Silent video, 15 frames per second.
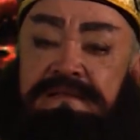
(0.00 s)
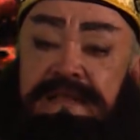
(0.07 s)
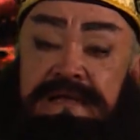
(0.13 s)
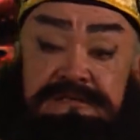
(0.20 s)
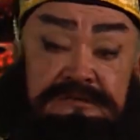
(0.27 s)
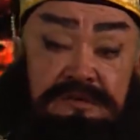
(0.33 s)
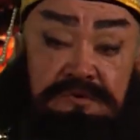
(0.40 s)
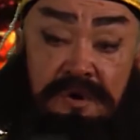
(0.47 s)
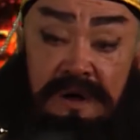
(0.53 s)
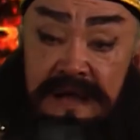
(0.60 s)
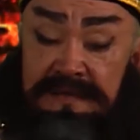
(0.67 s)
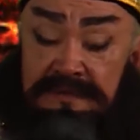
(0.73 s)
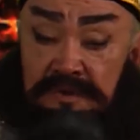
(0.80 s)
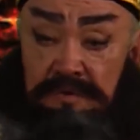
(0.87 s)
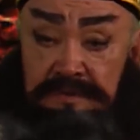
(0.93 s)
Ta sẽ
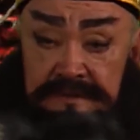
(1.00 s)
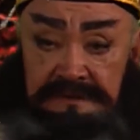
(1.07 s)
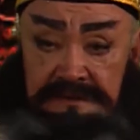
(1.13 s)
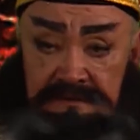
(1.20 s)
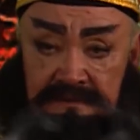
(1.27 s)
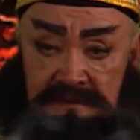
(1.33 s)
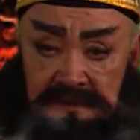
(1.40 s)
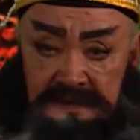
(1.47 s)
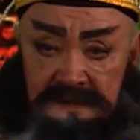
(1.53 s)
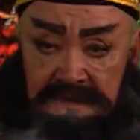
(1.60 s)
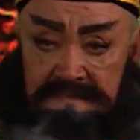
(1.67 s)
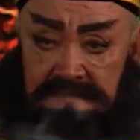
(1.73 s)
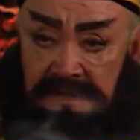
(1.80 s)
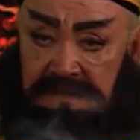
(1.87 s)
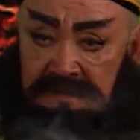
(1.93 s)
cho hắc vô thường
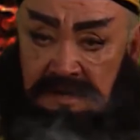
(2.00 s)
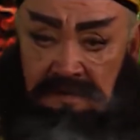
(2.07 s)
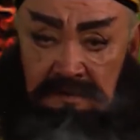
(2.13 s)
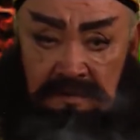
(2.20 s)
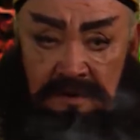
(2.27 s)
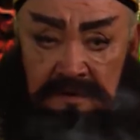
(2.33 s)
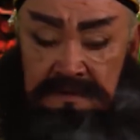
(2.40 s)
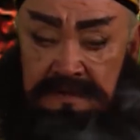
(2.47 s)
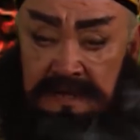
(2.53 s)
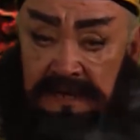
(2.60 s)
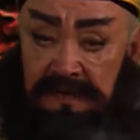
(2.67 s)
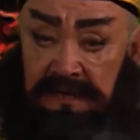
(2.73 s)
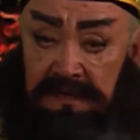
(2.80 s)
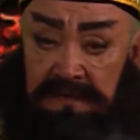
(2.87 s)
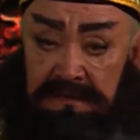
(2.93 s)
Lên dương trần
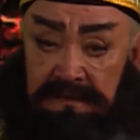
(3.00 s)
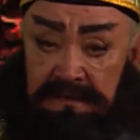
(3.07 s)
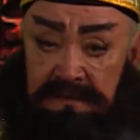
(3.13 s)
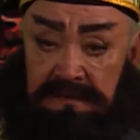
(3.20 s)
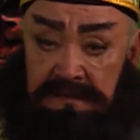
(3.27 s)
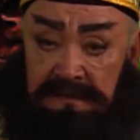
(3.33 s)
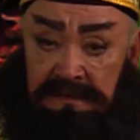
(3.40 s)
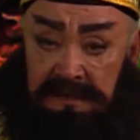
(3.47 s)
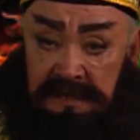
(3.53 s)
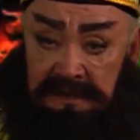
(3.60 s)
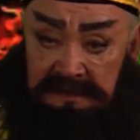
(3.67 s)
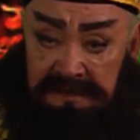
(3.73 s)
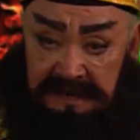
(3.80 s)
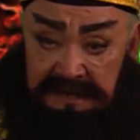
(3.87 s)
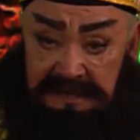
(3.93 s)
dẫn người
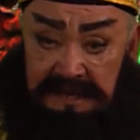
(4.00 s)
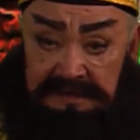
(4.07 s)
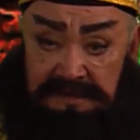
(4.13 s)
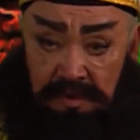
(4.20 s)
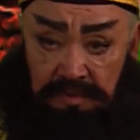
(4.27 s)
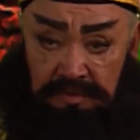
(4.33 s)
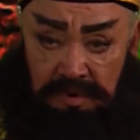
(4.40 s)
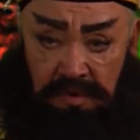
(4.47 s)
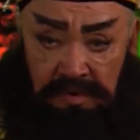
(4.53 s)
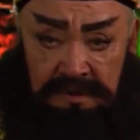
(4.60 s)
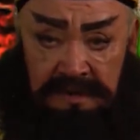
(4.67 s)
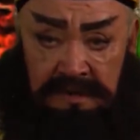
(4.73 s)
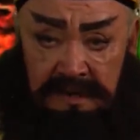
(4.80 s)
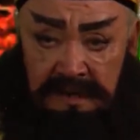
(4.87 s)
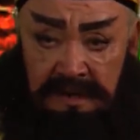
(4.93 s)
Về đây chịu
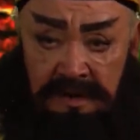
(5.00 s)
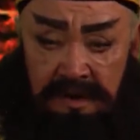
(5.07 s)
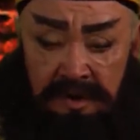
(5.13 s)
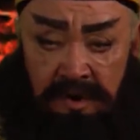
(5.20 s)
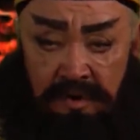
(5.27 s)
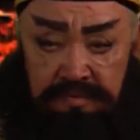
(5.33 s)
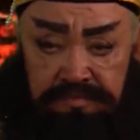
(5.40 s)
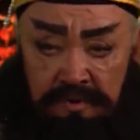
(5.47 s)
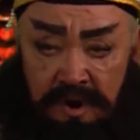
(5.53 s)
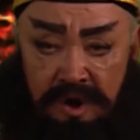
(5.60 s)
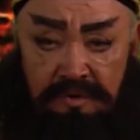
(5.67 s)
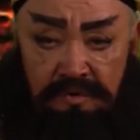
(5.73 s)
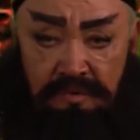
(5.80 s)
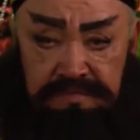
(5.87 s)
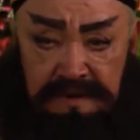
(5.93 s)
tội Lúc
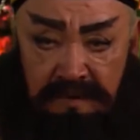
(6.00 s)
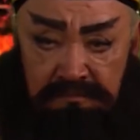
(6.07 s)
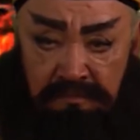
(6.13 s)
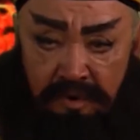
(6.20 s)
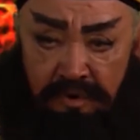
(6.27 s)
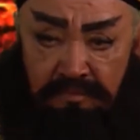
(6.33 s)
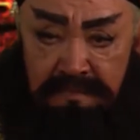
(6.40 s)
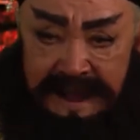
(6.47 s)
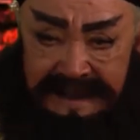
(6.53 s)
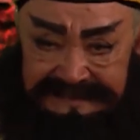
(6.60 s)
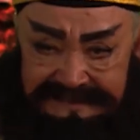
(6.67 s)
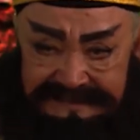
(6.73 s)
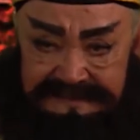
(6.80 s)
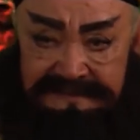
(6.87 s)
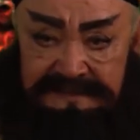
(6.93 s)
đó cũng không muộn
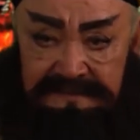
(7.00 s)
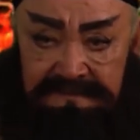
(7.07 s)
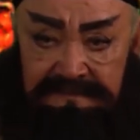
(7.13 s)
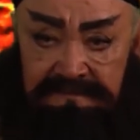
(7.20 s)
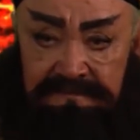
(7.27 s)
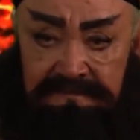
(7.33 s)
màng gì hết